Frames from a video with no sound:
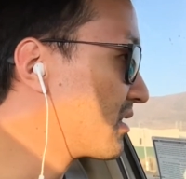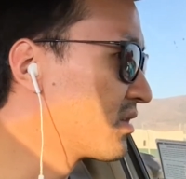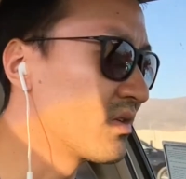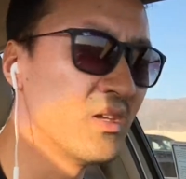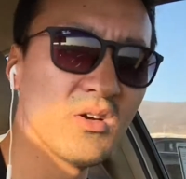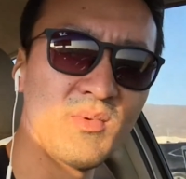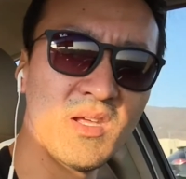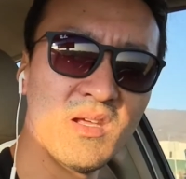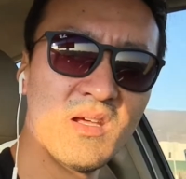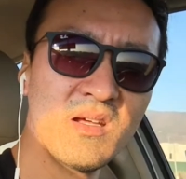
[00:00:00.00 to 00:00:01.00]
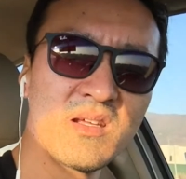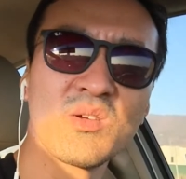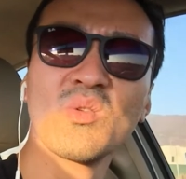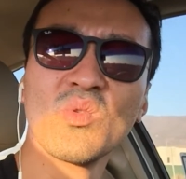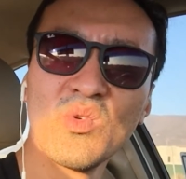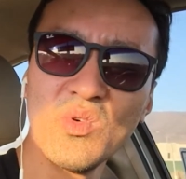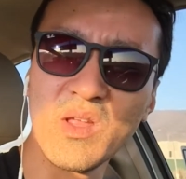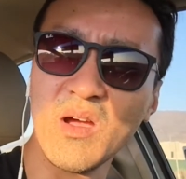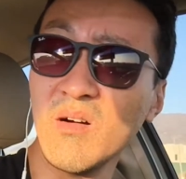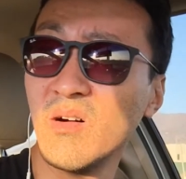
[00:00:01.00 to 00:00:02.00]
今日金曜日いや、今日土曜
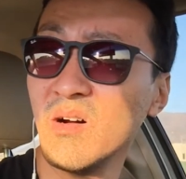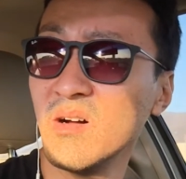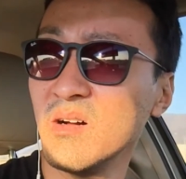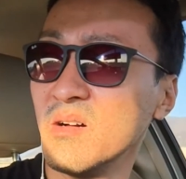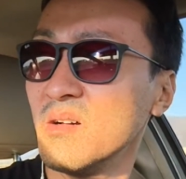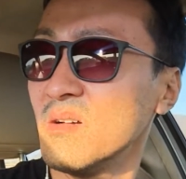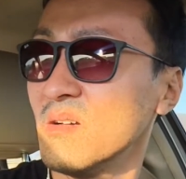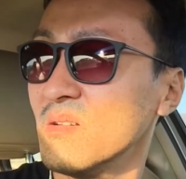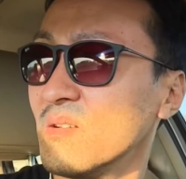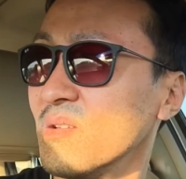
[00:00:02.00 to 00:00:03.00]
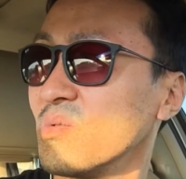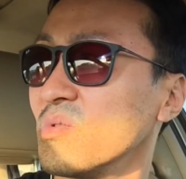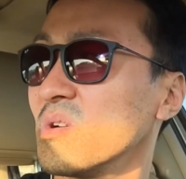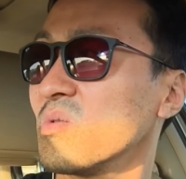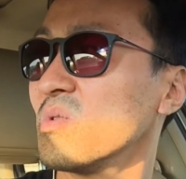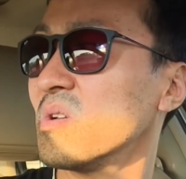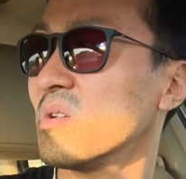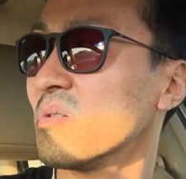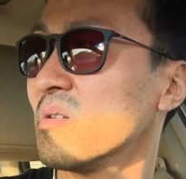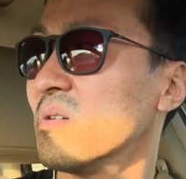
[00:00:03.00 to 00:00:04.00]
だよ。なんでこんなに混んでん
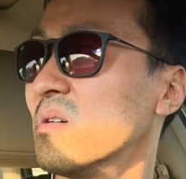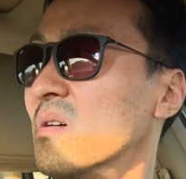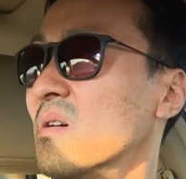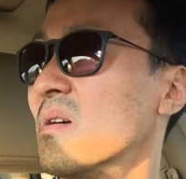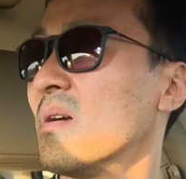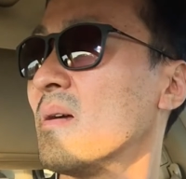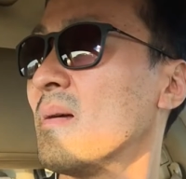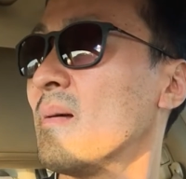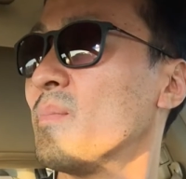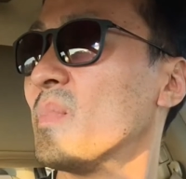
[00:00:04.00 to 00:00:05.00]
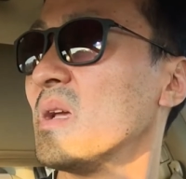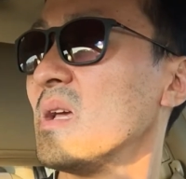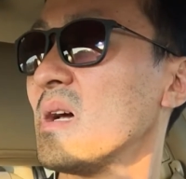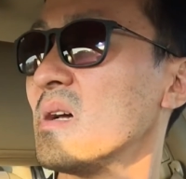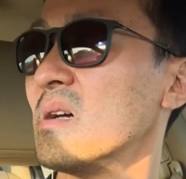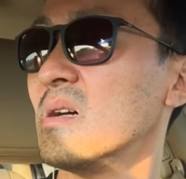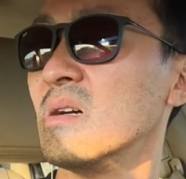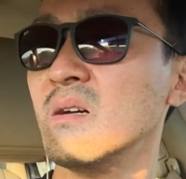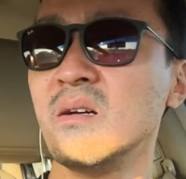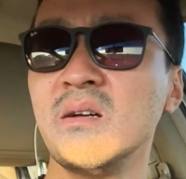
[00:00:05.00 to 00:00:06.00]
だろう。まあいいや。
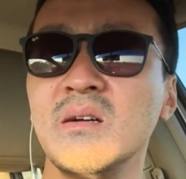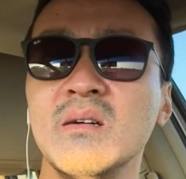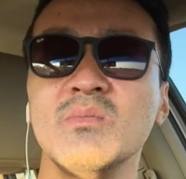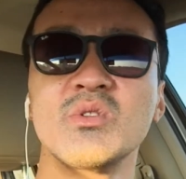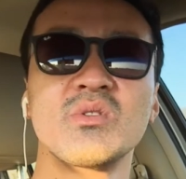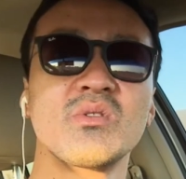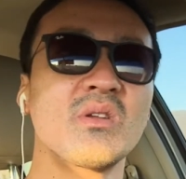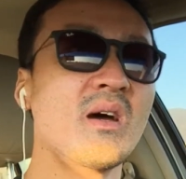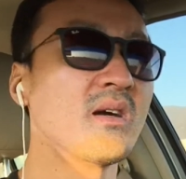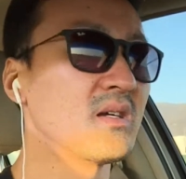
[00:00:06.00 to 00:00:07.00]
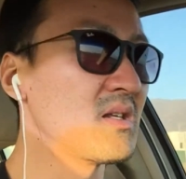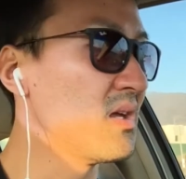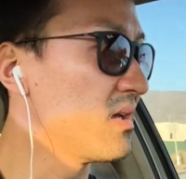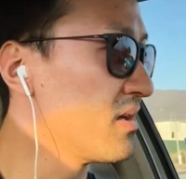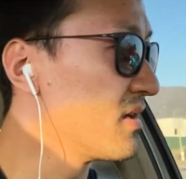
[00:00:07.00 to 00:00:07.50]
もうちょっと南下して、